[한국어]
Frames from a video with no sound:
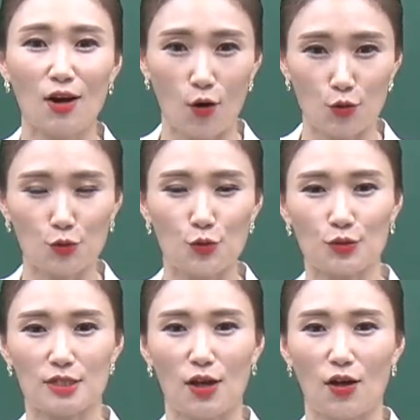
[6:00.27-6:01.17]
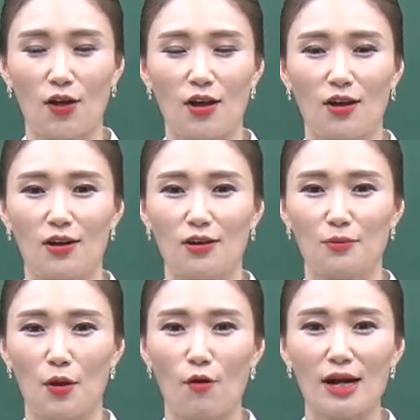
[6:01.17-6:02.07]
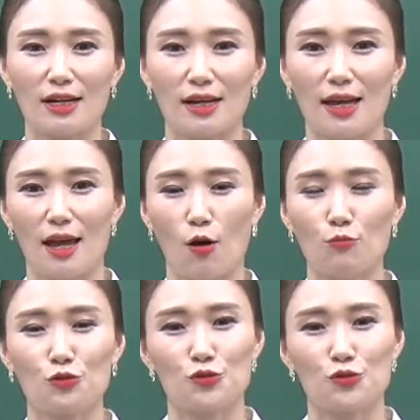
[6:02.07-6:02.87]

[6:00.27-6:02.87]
얼굴로서 어, 명확하게 업무